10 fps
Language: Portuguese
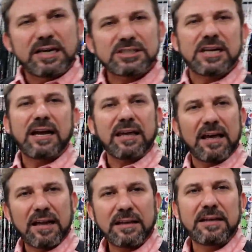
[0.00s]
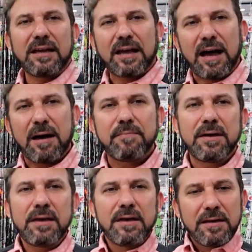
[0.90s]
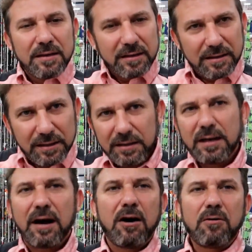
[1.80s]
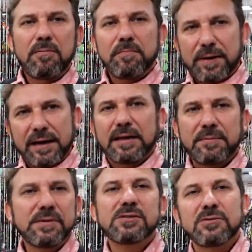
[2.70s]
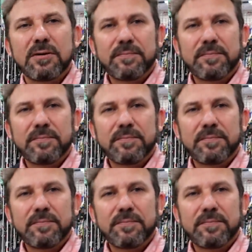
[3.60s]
e achar aquela que cabe ideal para cada pessoa.